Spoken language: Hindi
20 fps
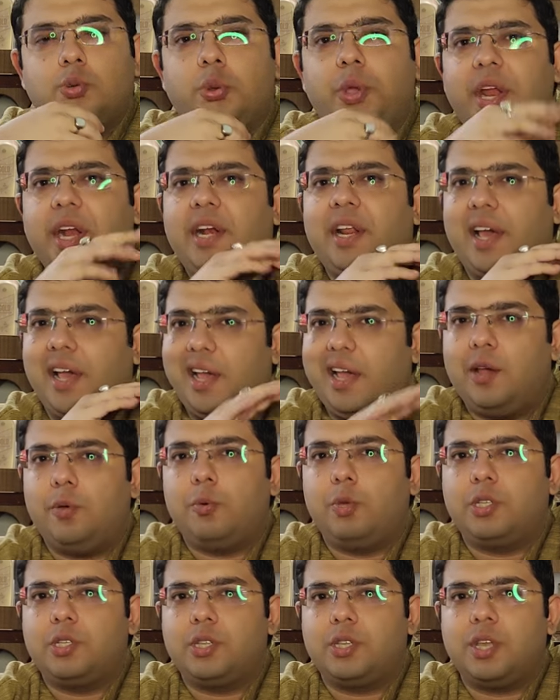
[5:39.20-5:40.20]
स्वीट है
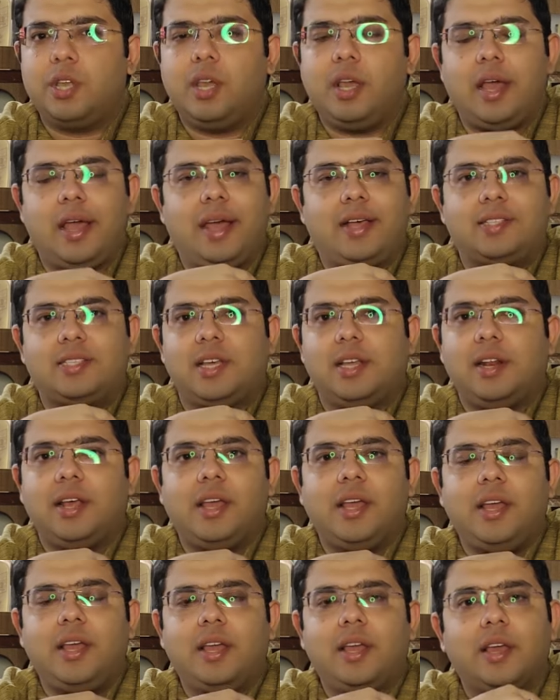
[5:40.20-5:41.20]
विस्की ऐसा
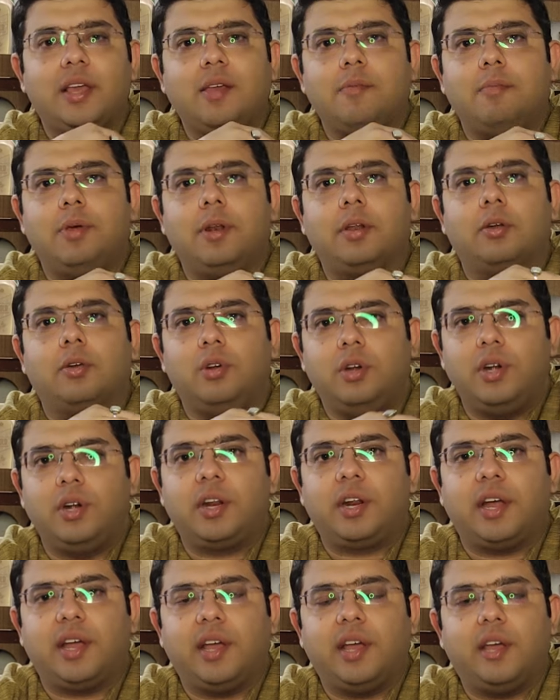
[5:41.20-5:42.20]
नहीं है कि बिल्कुल
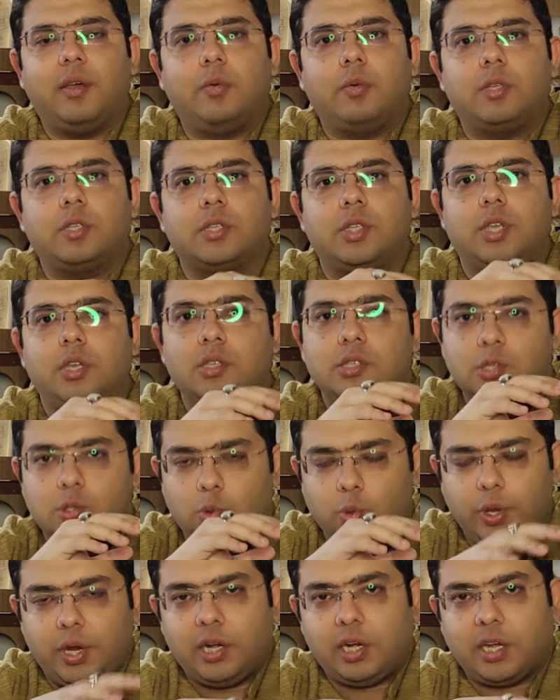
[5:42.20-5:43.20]
ड्राई है विस्की
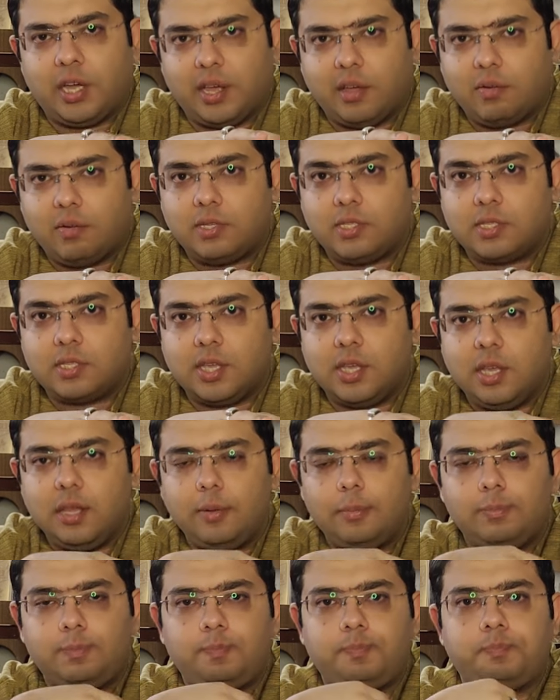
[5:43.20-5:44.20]
स्वीट है विस्की
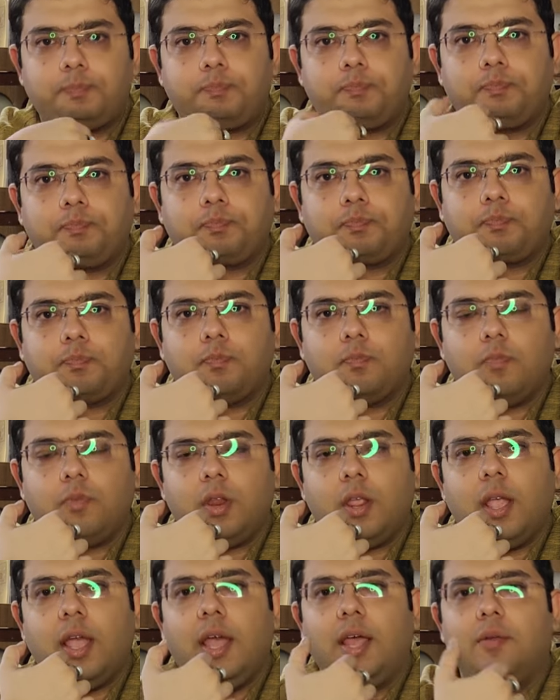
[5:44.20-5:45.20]

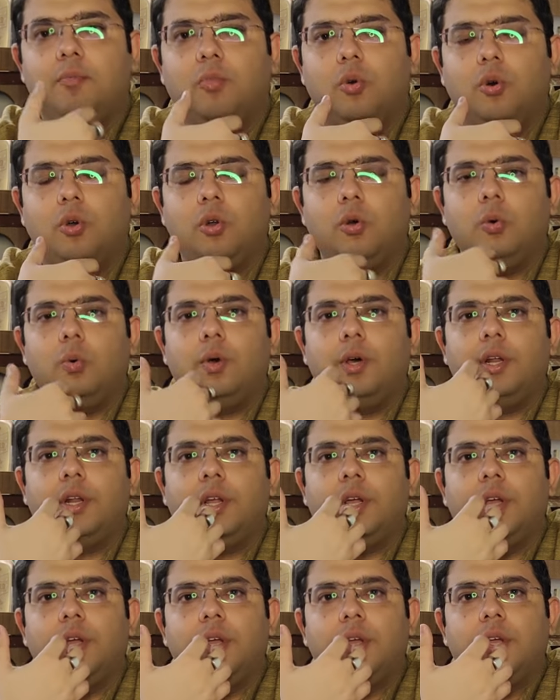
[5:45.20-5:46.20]
एंड मोर ओवर
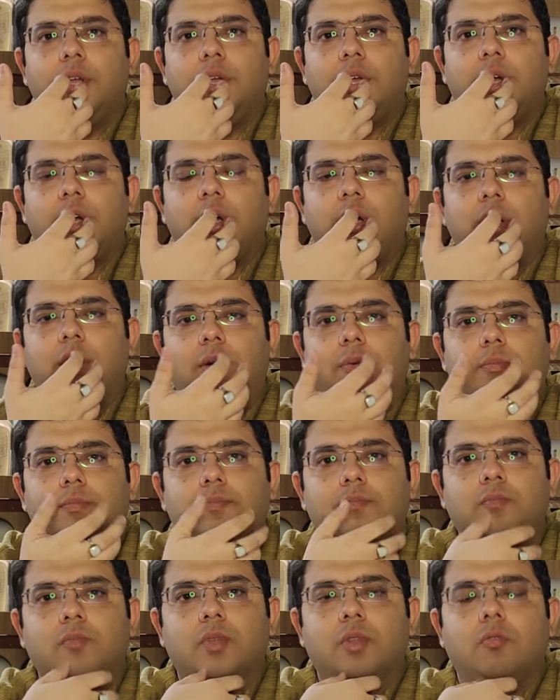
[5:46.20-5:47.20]

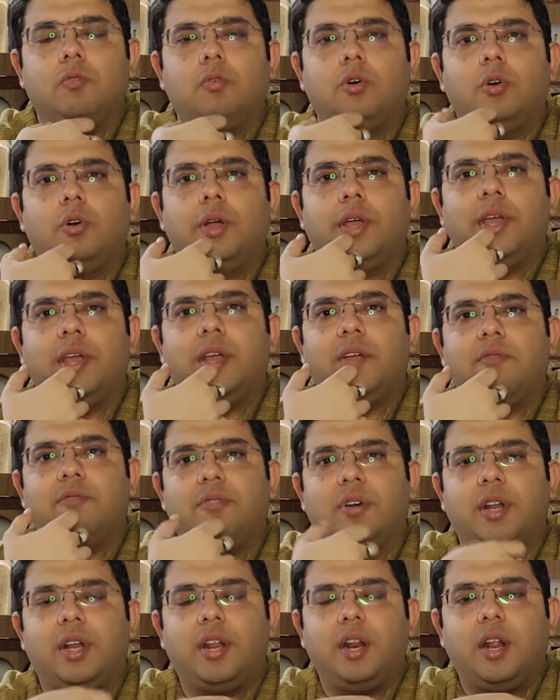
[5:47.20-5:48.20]
वो एक
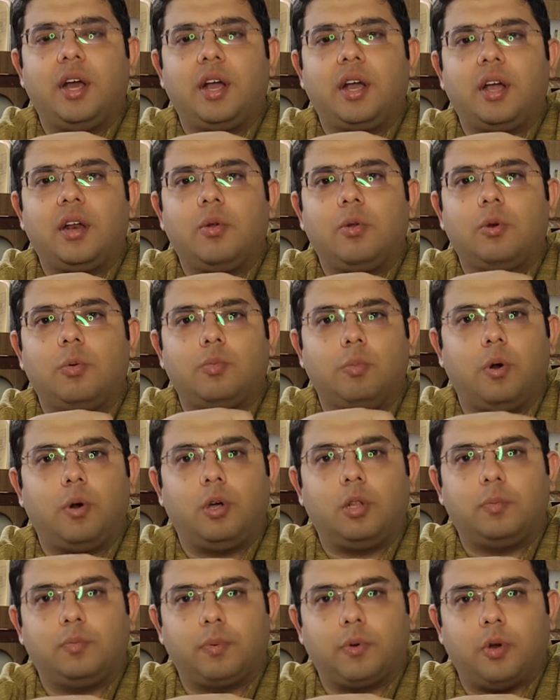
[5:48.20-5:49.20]
वनीला का नोट
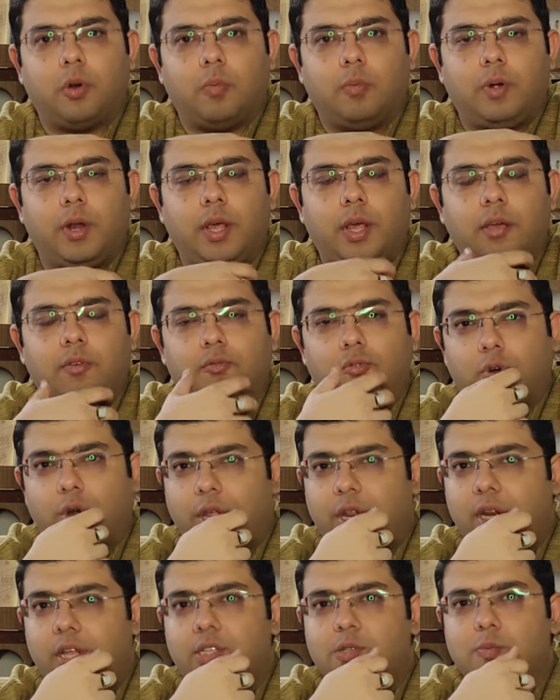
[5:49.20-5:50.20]
बहुत प्रॉम्प्ट है
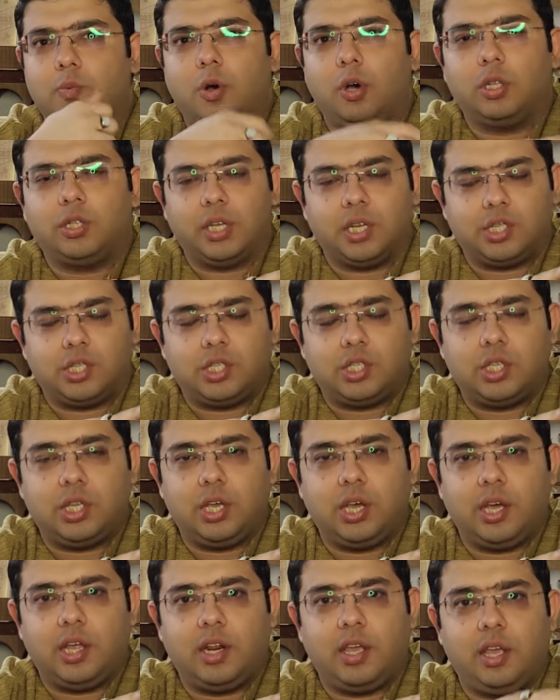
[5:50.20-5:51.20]
वुडीनेस बहुत अच्छी
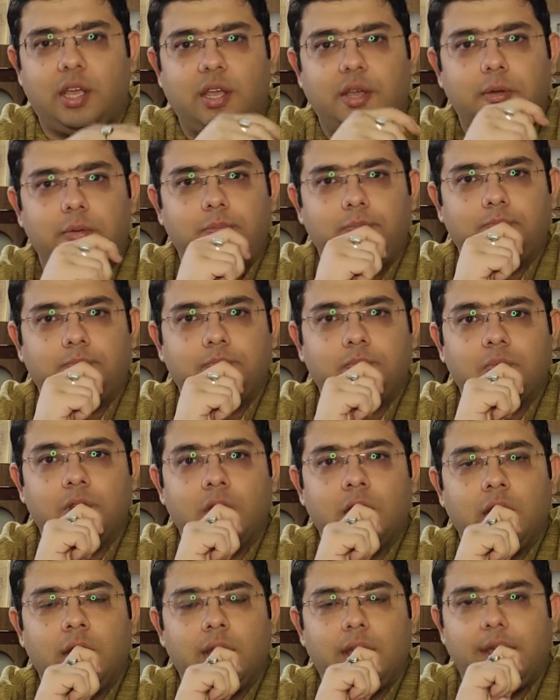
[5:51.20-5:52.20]
आ रही है
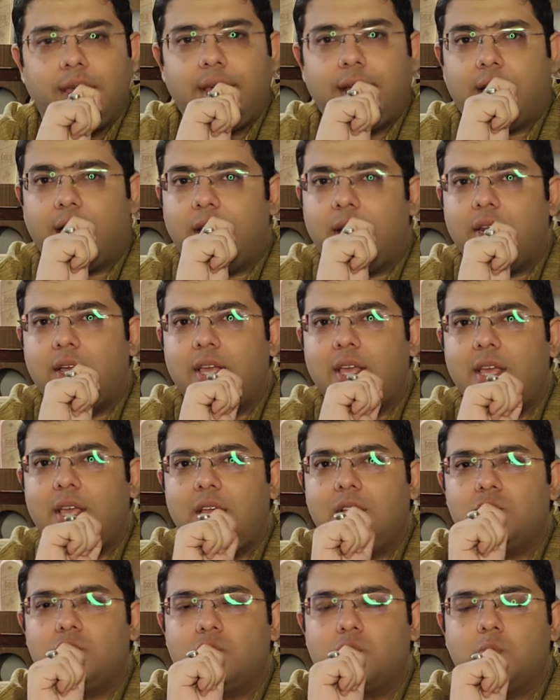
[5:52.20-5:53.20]
एक
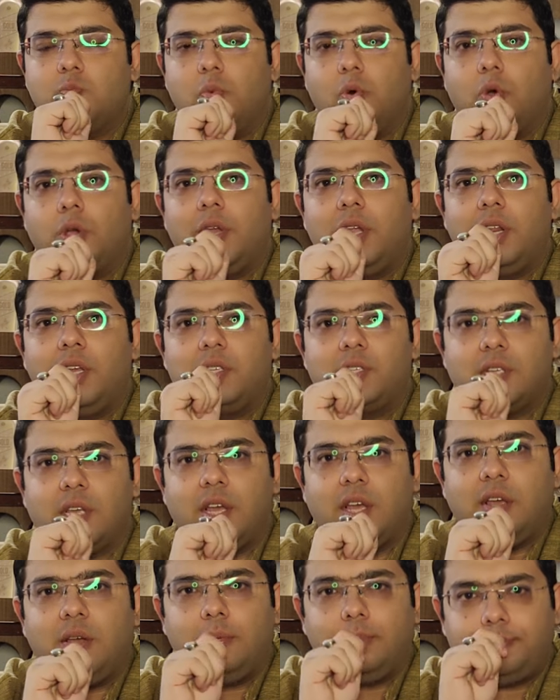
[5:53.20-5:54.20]
हल्की स्मोकीनेस
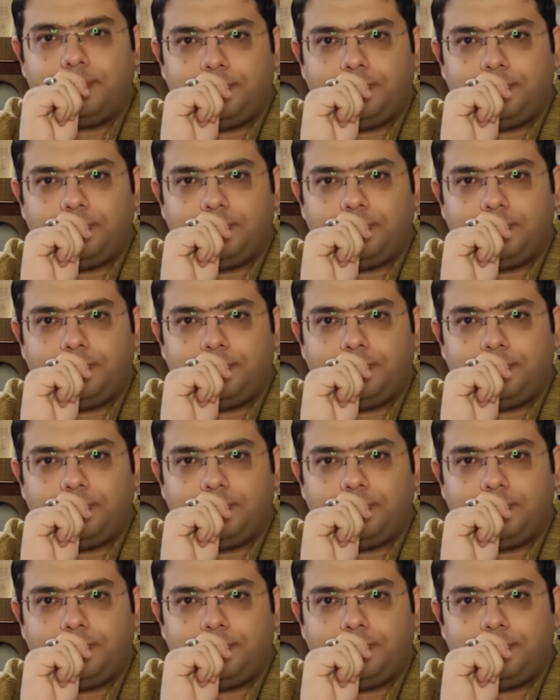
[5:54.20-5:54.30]
है